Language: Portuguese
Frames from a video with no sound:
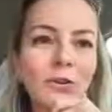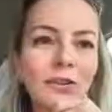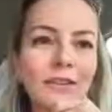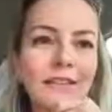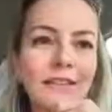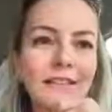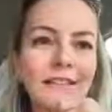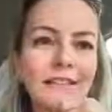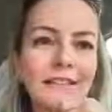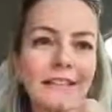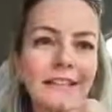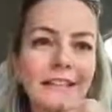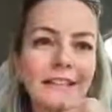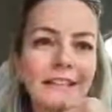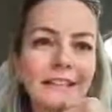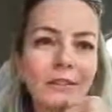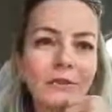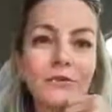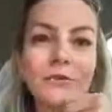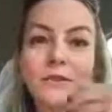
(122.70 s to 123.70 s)
que esse
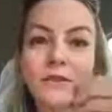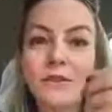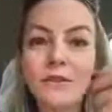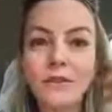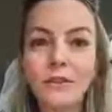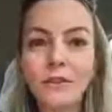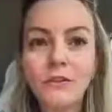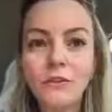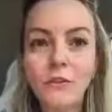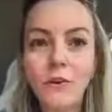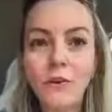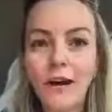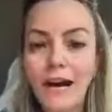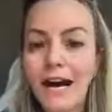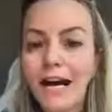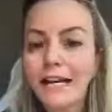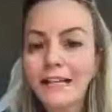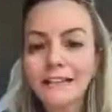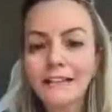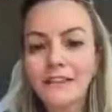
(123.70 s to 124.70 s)
que o que o
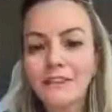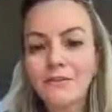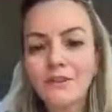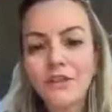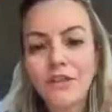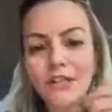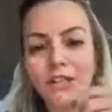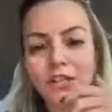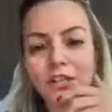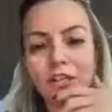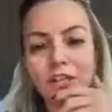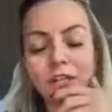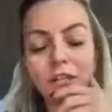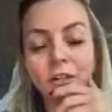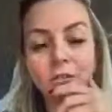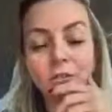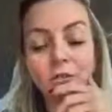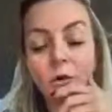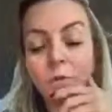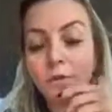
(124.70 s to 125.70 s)
cara que estava
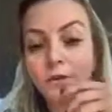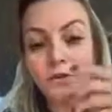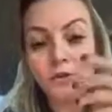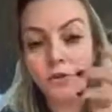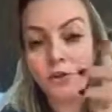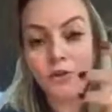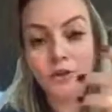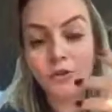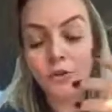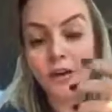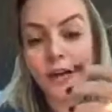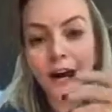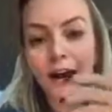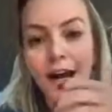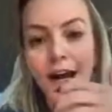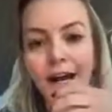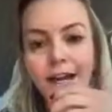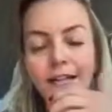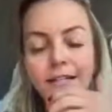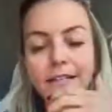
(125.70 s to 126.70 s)
dirigindo começou a
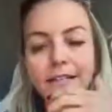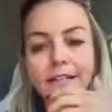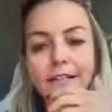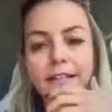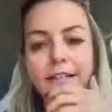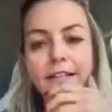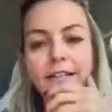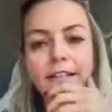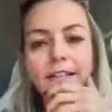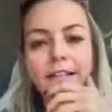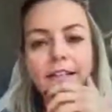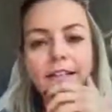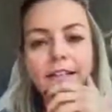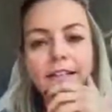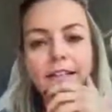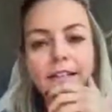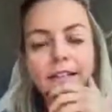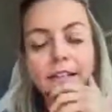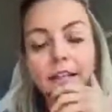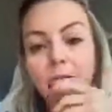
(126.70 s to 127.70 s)
chorar
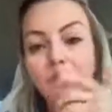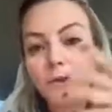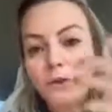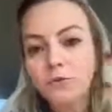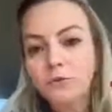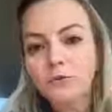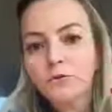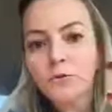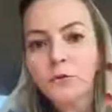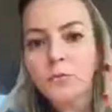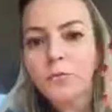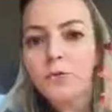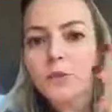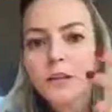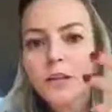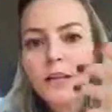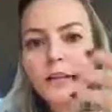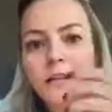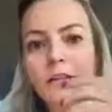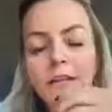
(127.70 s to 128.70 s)
e ele perguntou por
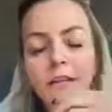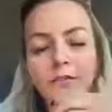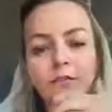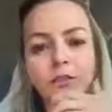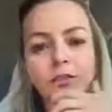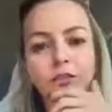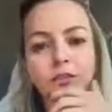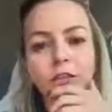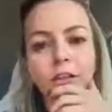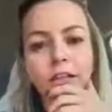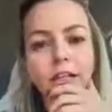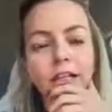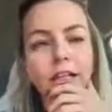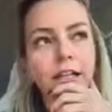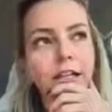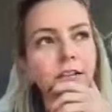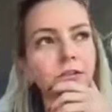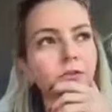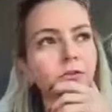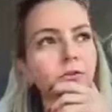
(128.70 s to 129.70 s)
que, que ele estava
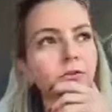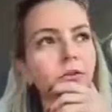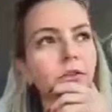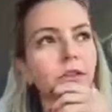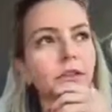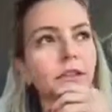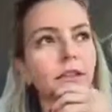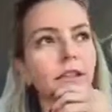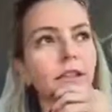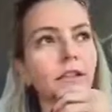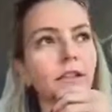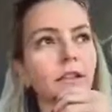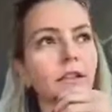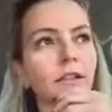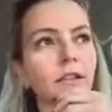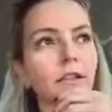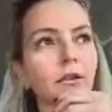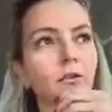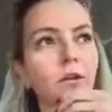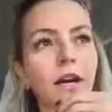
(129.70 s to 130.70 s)
chorando
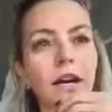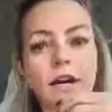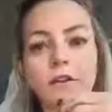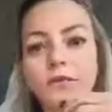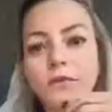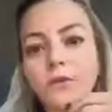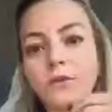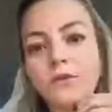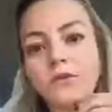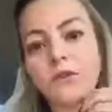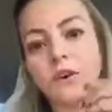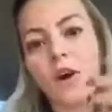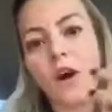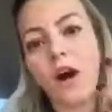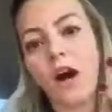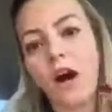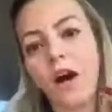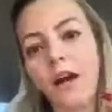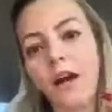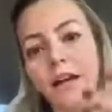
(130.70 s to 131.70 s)
e, e o cara falou assim,
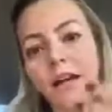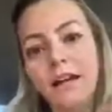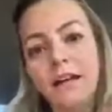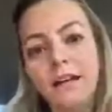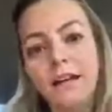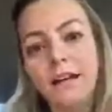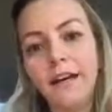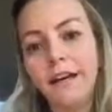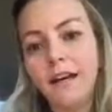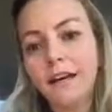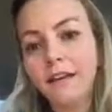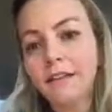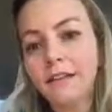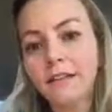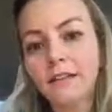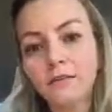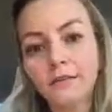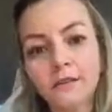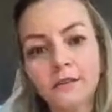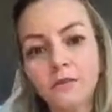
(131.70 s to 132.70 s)
ó, é,
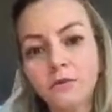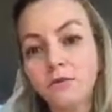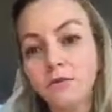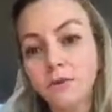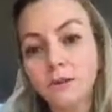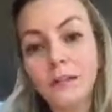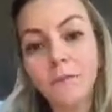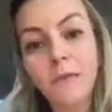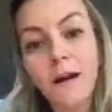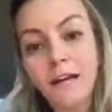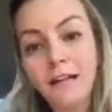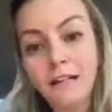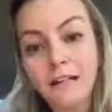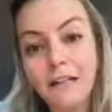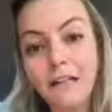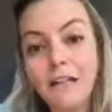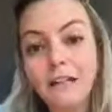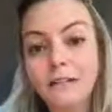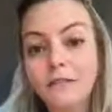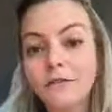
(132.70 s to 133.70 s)
aqui eu sou da
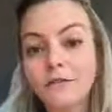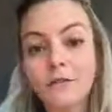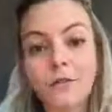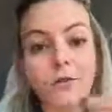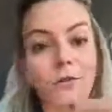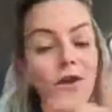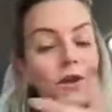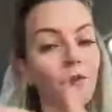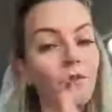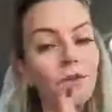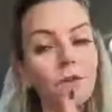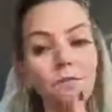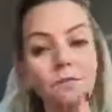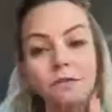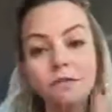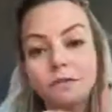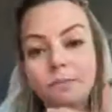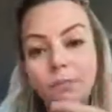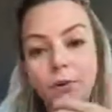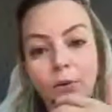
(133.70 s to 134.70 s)
Bahia, estou eu e a minha
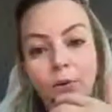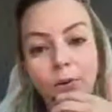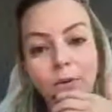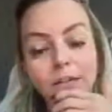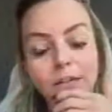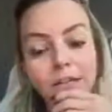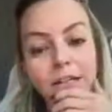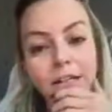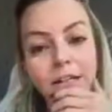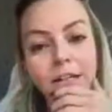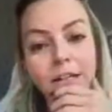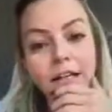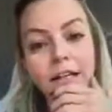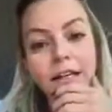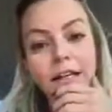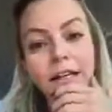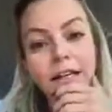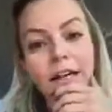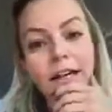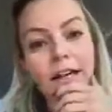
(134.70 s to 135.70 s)
esposa.
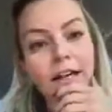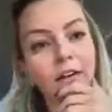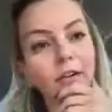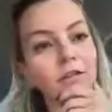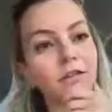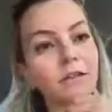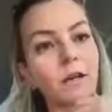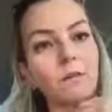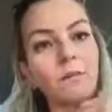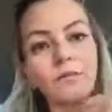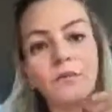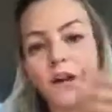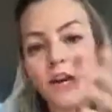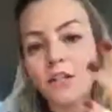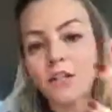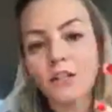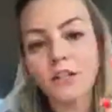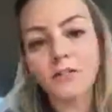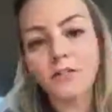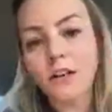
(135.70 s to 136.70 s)
É, nós estamos
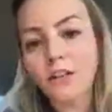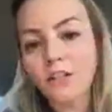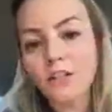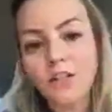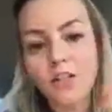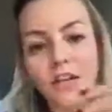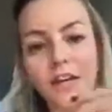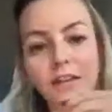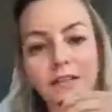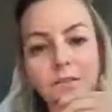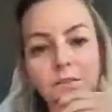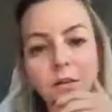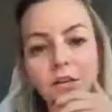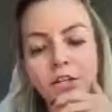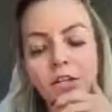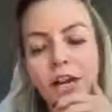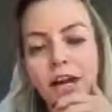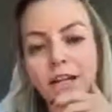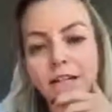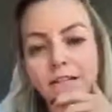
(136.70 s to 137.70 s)
viajando há dias para
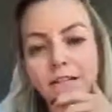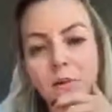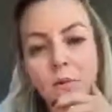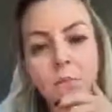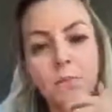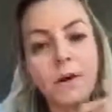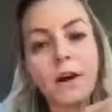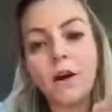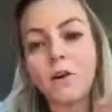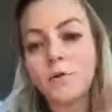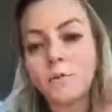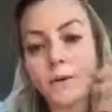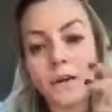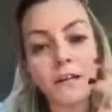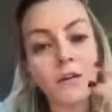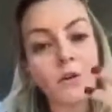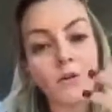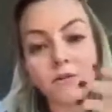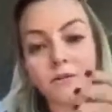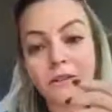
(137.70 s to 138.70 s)
chegar em São Paulo para
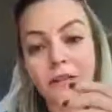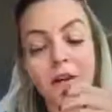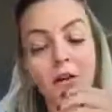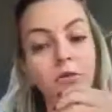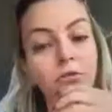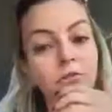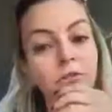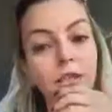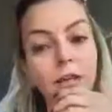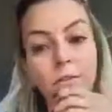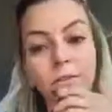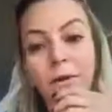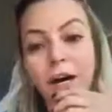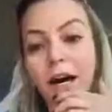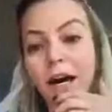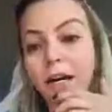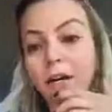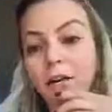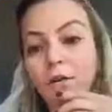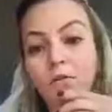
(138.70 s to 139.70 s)
encontrar algum
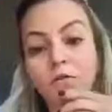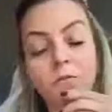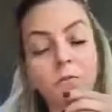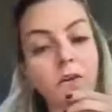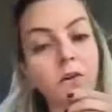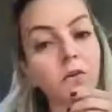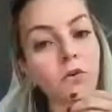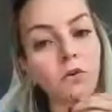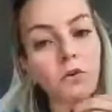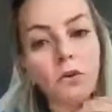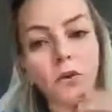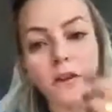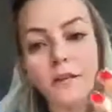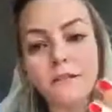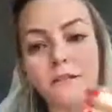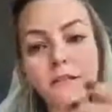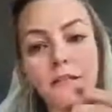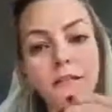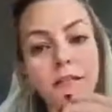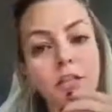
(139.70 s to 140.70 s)
trabalho, alguma
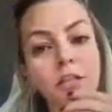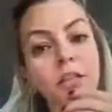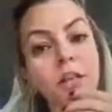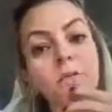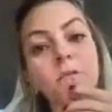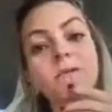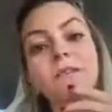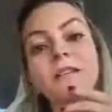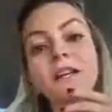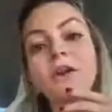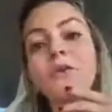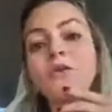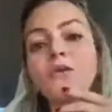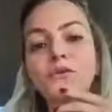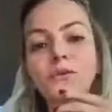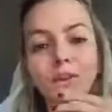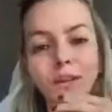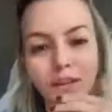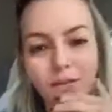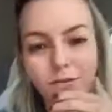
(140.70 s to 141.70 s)
coisa. Deixamos cinco
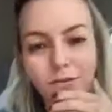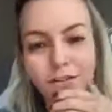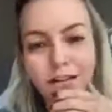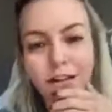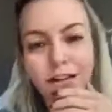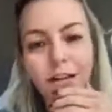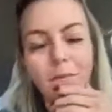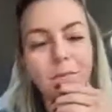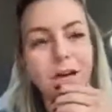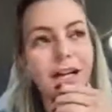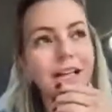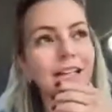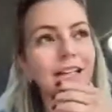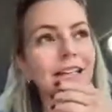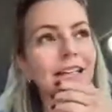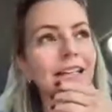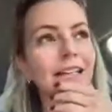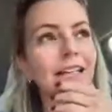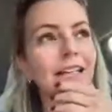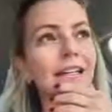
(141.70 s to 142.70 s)
filhos lá na
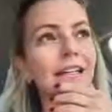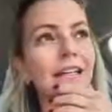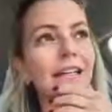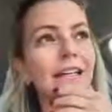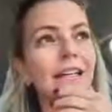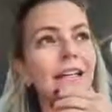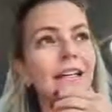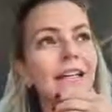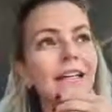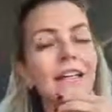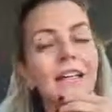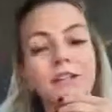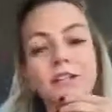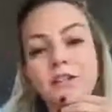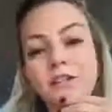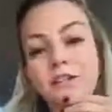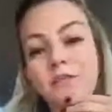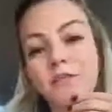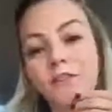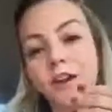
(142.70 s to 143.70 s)
Bahia e a
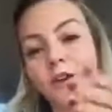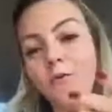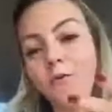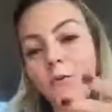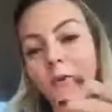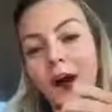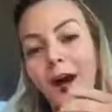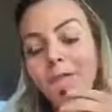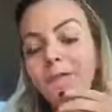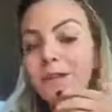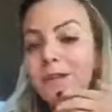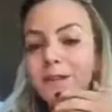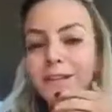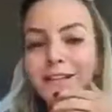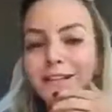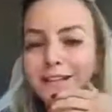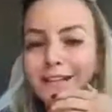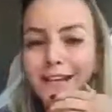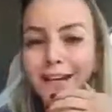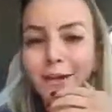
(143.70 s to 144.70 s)
gente veio o caminho
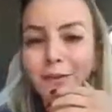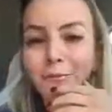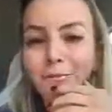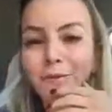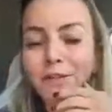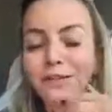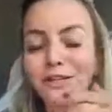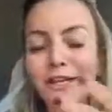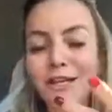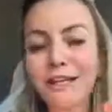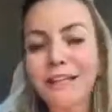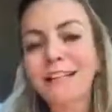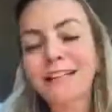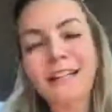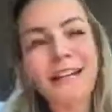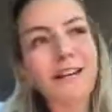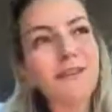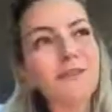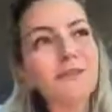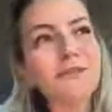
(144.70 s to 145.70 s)
inteiro pedindo a
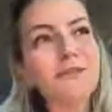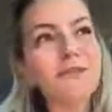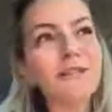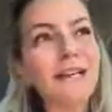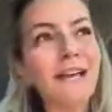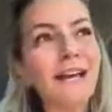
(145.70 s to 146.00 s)
Deus